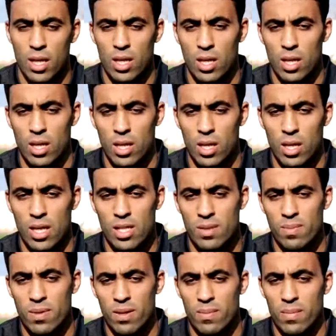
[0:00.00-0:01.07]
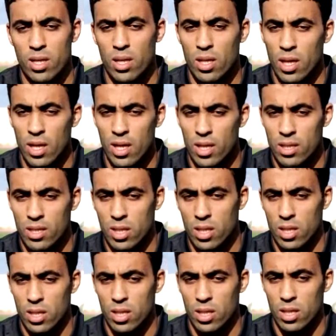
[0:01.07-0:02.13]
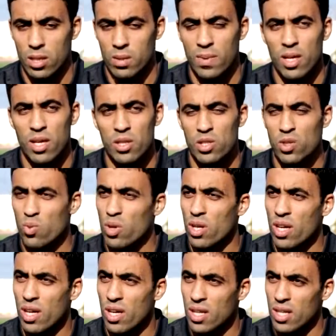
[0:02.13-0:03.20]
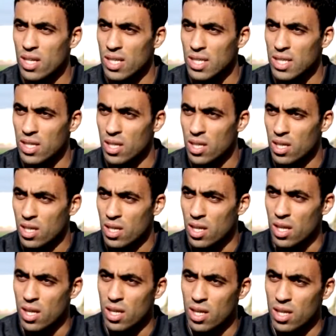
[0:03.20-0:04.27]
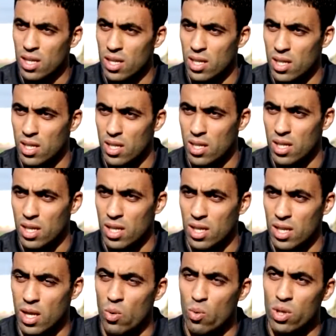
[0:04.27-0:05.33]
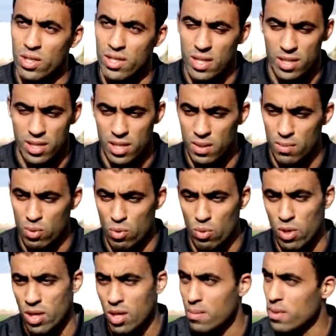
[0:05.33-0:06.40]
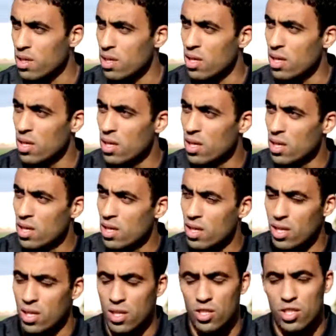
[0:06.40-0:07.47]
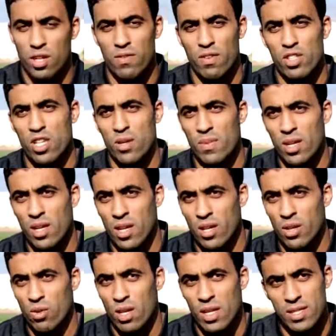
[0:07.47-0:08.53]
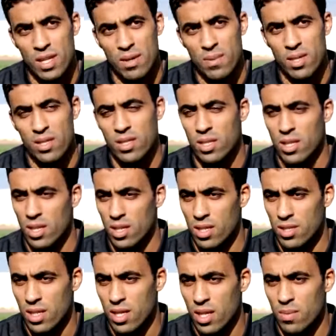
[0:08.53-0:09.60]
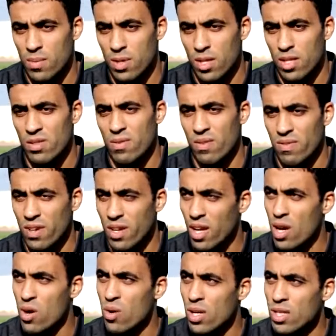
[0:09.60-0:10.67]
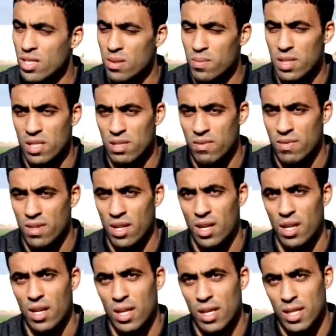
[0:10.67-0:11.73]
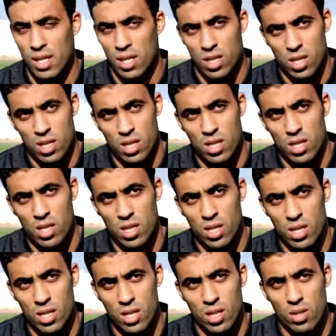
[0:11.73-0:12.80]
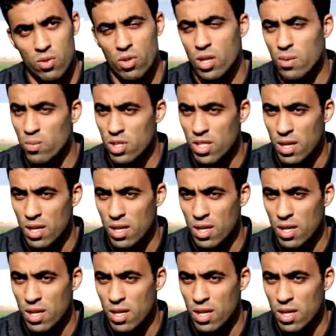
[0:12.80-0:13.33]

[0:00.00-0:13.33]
الاسباب اللي خلاتنا نبعد شويه على على اول ترتيب هو كما شاف الجميع انه الاصابات يعني تقريبا نصف الفريق او اكثر من نصف الفريق آه، كنا